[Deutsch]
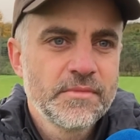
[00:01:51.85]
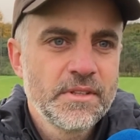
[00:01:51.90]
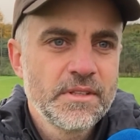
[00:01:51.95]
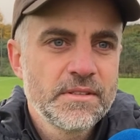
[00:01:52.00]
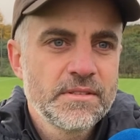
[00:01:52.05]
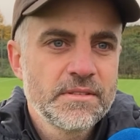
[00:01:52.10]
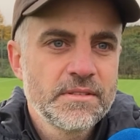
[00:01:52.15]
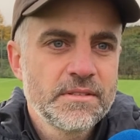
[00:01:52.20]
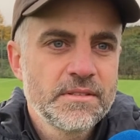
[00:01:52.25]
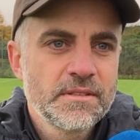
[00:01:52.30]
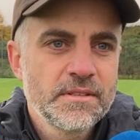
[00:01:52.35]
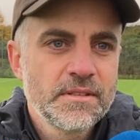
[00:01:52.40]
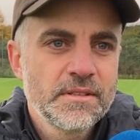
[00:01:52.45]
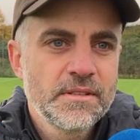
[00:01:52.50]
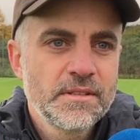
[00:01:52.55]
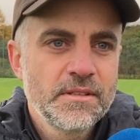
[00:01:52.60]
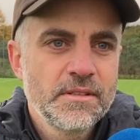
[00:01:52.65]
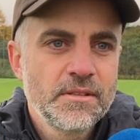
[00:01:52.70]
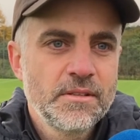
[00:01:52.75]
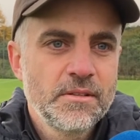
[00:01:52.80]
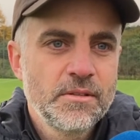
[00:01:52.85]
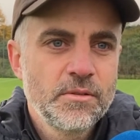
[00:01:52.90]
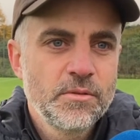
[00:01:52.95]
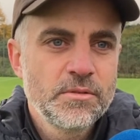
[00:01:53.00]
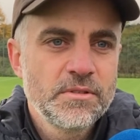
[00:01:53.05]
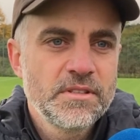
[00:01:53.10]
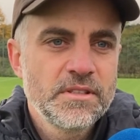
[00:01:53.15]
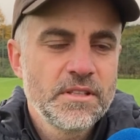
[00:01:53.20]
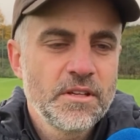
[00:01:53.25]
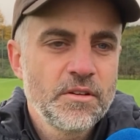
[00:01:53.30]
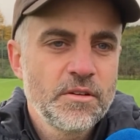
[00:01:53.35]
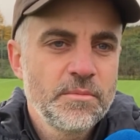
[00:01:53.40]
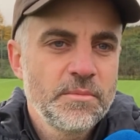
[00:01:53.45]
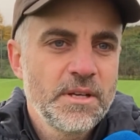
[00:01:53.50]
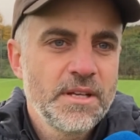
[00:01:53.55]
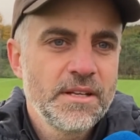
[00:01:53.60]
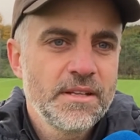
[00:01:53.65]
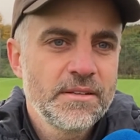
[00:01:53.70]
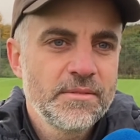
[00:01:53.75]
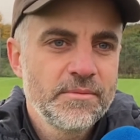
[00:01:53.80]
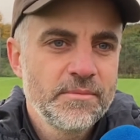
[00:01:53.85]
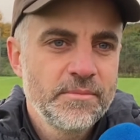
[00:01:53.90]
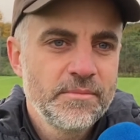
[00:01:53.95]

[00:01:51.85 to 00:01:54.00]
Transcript: es äh, lohnt sich auch immer,